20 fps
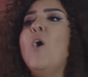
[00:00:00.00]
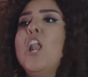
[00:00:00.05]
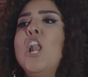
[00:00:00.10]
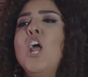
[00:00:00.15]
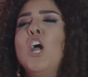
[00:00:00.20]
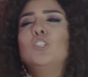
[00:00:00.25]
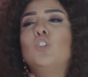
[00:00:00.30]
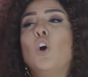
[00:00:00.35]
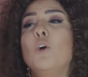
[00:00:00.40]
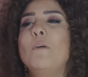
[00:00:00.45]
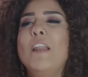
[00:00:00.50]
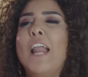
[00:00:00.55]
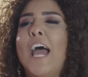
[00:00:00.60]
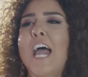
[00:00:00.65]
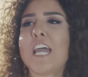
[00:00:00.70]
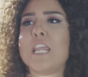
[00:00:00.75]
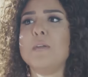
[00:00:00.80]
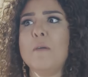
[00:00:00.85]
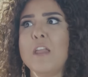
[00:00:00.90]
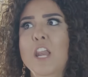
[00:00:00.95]
والهدوم
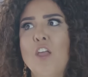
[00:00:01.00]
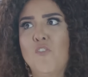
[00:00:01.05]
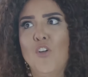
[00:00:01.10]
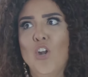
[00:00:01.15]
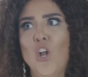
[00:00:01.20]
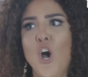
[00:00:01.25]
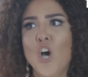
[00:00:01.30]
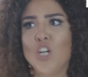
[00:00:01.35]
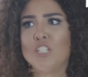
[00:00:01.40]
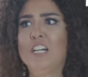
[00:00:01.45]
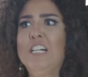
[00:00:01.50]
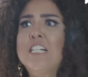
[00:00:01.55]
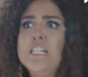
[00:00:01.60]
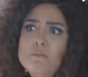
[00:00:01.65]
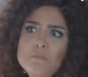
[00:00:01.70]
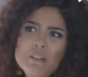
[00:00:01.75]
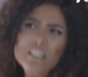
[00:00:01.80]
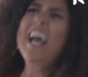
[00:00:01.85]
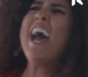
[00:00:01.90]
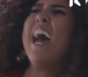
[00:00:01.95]
الحريمي اللي في الاوضه
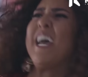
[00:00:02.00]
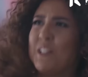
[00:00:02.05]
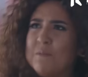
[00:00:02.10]
بتاعت